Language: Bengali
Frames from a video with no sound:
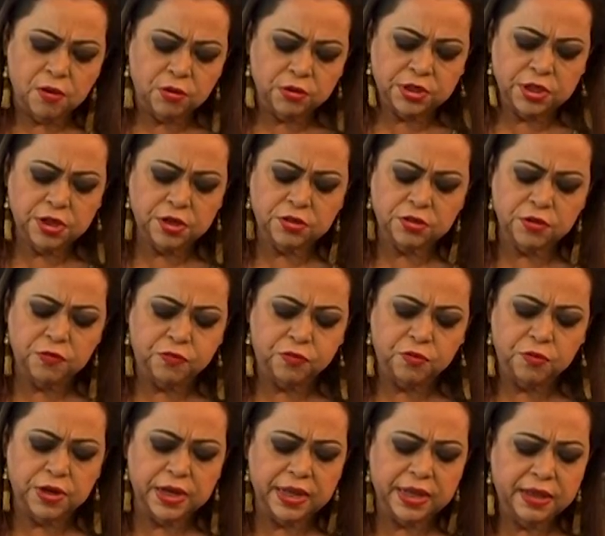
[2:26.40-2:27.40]
অতিরিক্ত
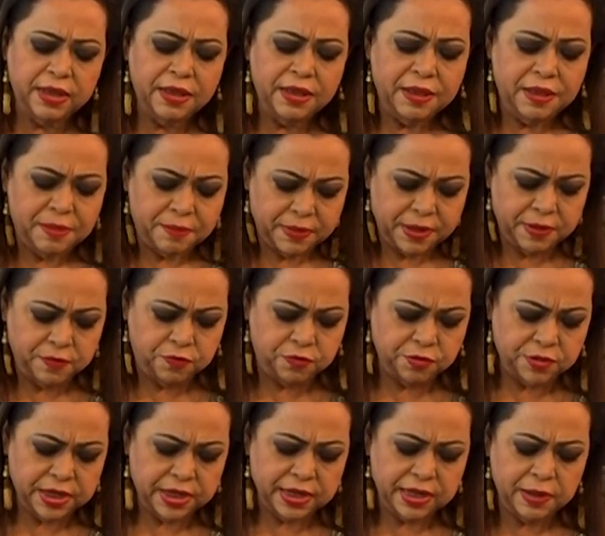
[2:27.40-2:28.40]
ফুলে মানে
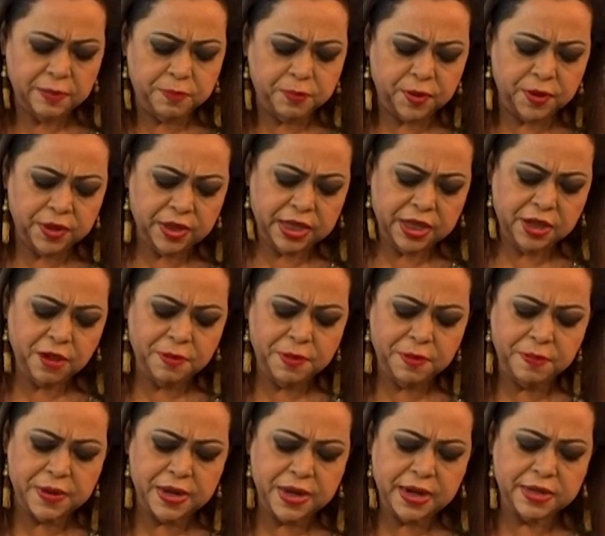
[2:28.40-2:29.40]
ফুটে গেলে পরে কী হবে
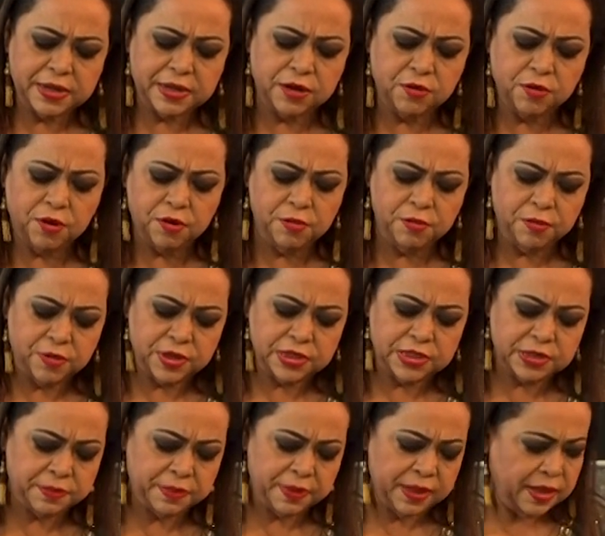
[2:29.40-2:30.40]
বিরিয়ানিটা নরম হয়ে
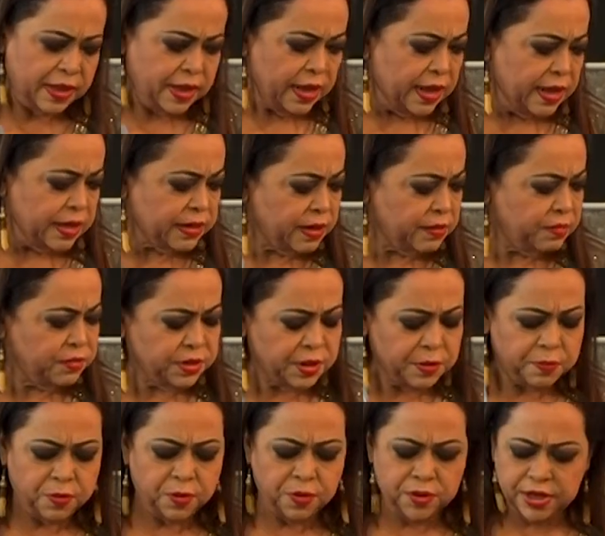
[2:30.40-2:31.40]
যাবে এটার মধ্যে
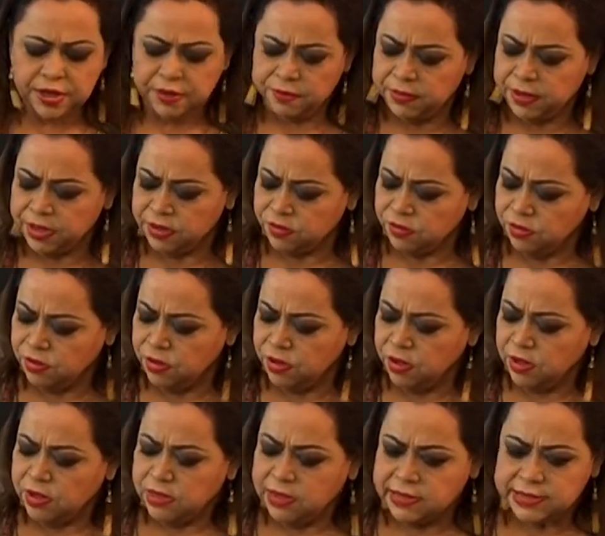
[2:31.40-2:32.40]
পরে আমরা একটু
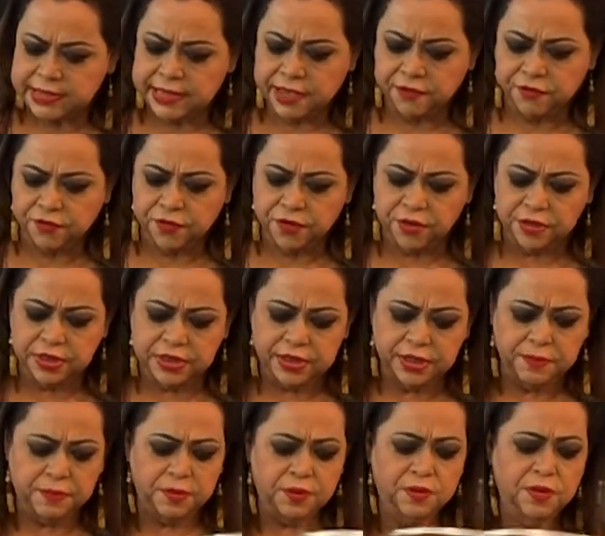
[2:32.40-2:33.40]
স্যাফ্রন
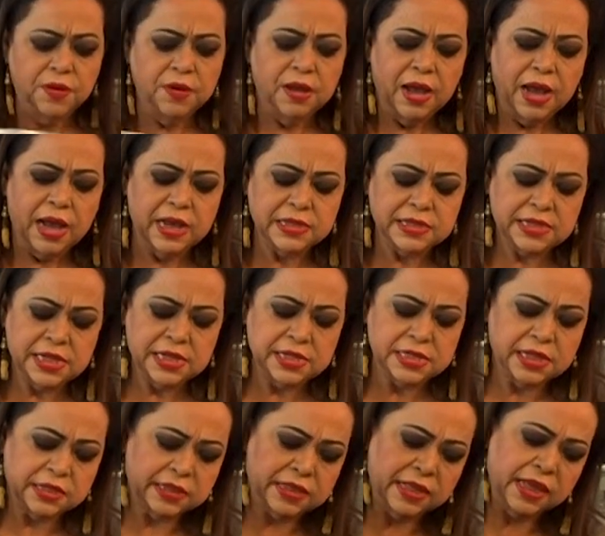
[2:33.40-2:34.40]
দেব আর সেই
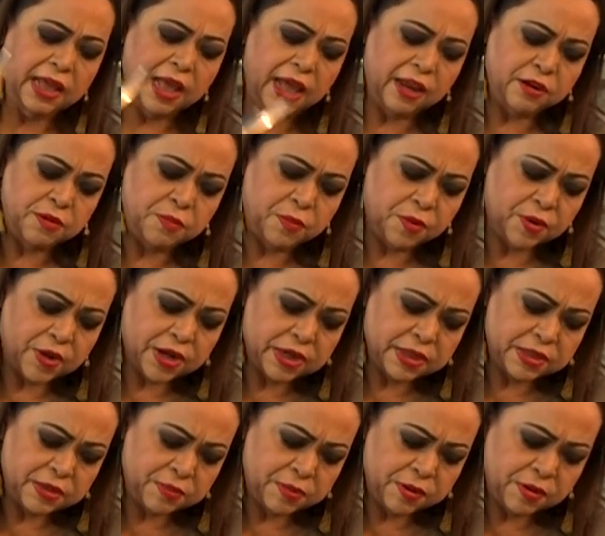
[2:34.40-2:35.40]
সাথে আলু বোকারা
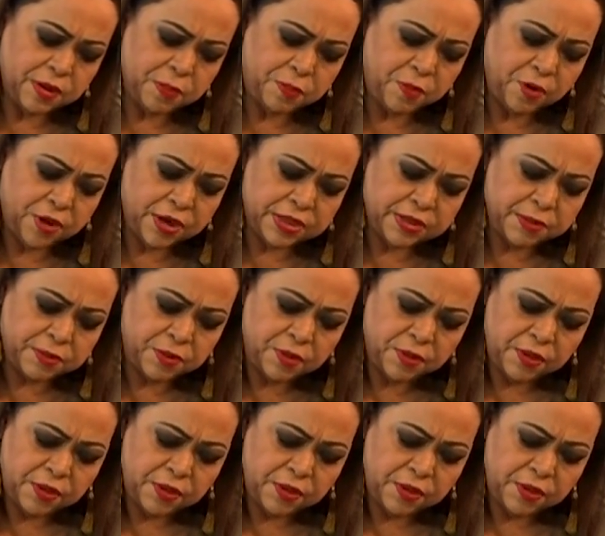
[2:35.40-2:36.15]
দেবো এগুলো পরে দেবো